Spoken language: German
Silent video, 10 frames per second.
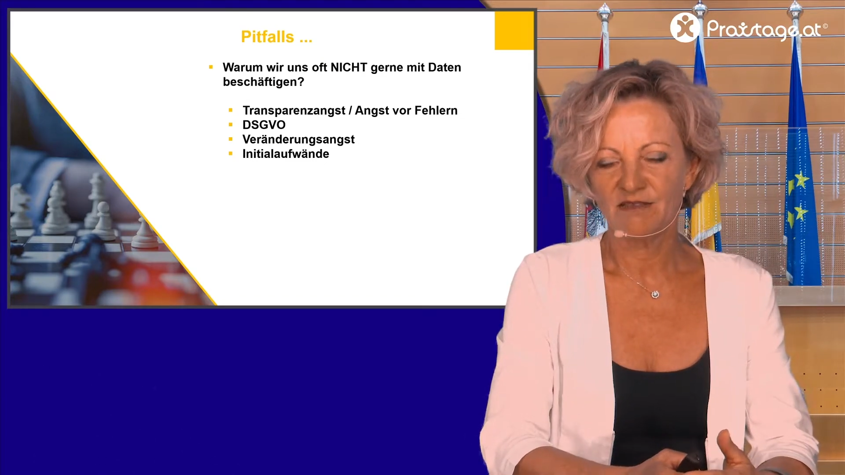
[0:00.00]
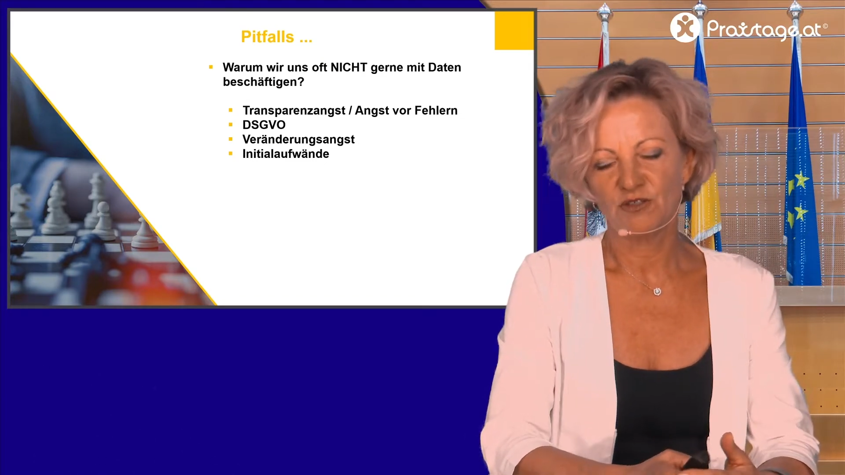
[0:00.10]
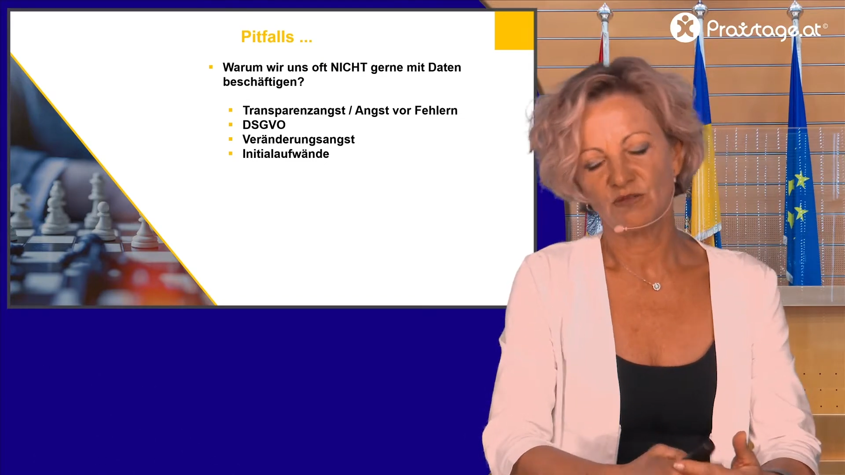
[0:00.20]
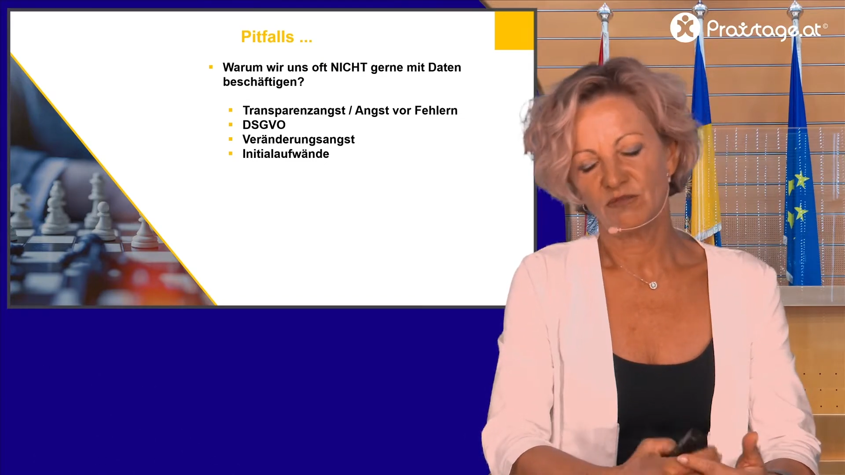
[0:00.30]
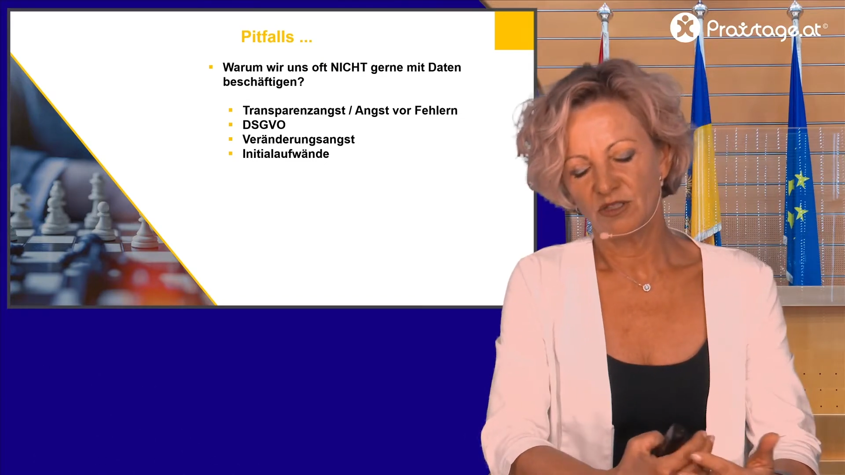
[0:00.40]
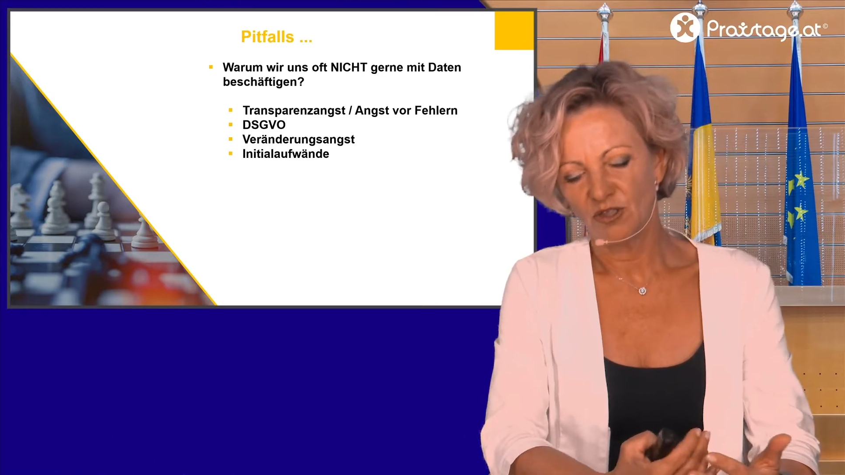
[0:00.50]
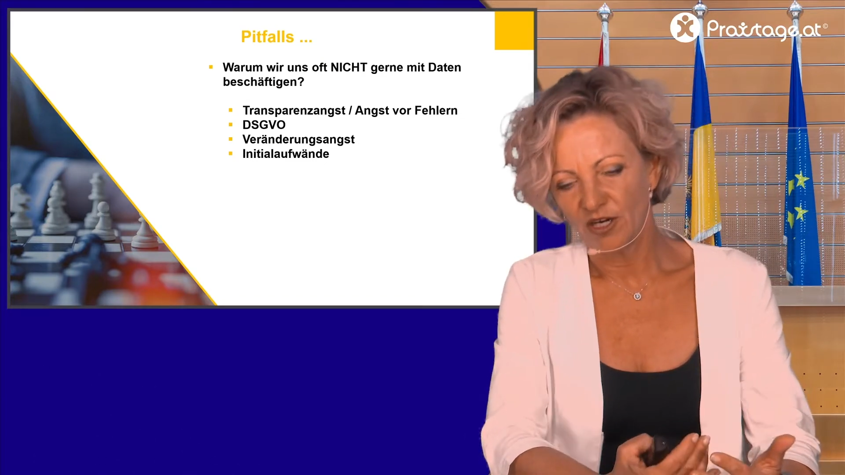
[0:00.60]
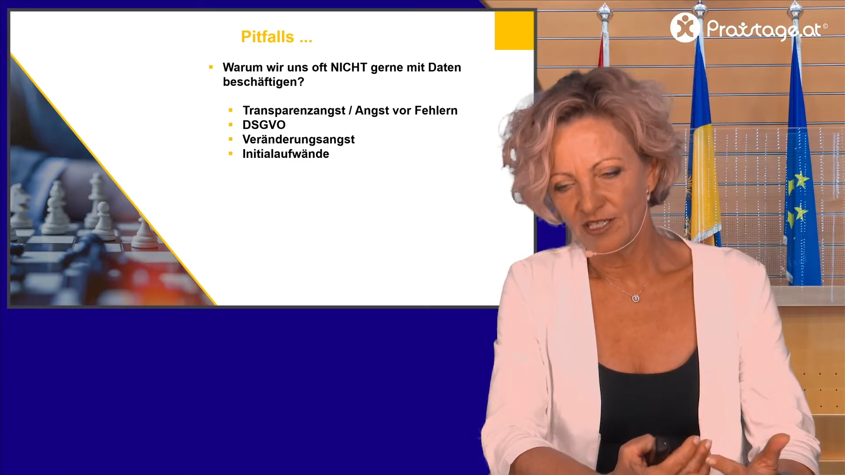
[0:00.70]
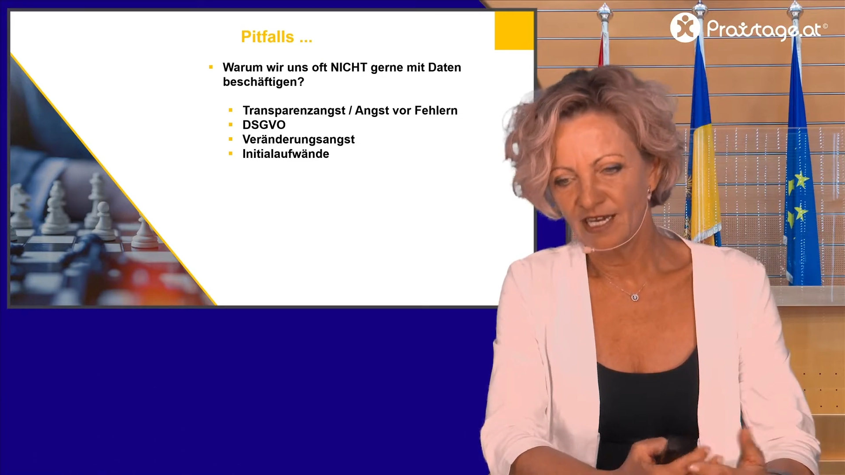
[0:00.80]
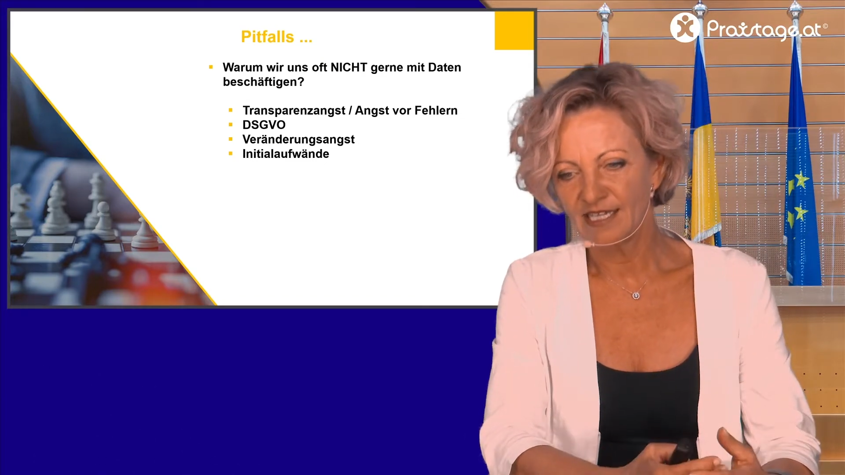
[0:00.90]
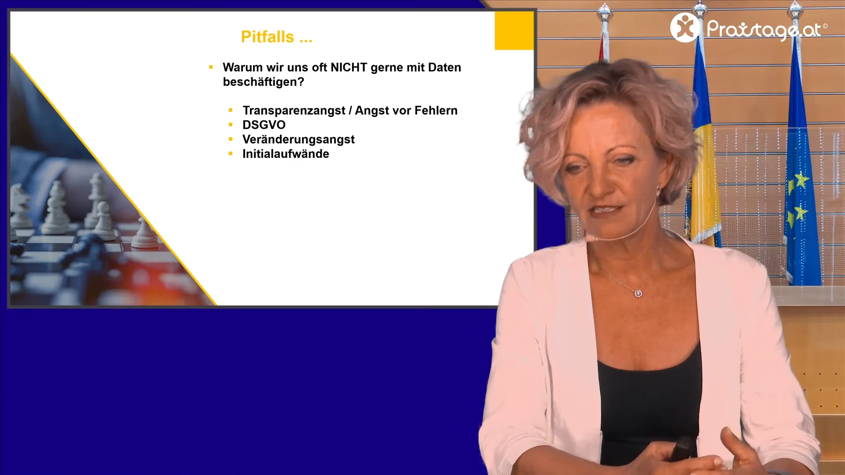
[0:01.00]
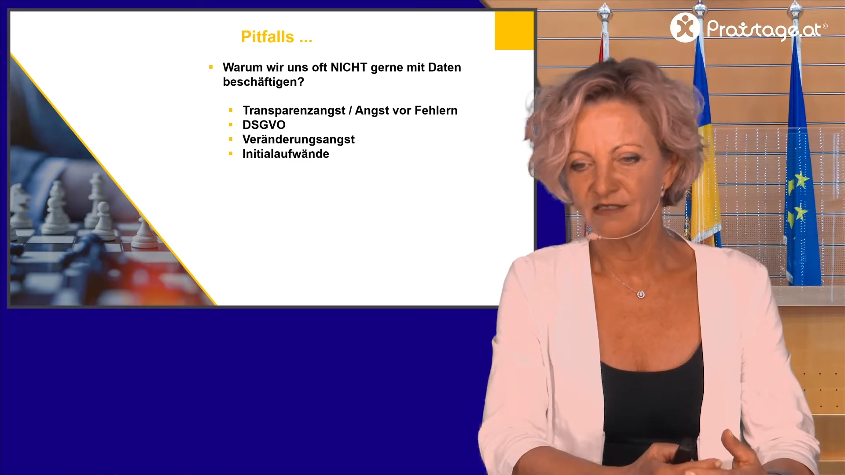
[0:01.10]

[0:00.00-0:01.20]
also mit neuen Daten?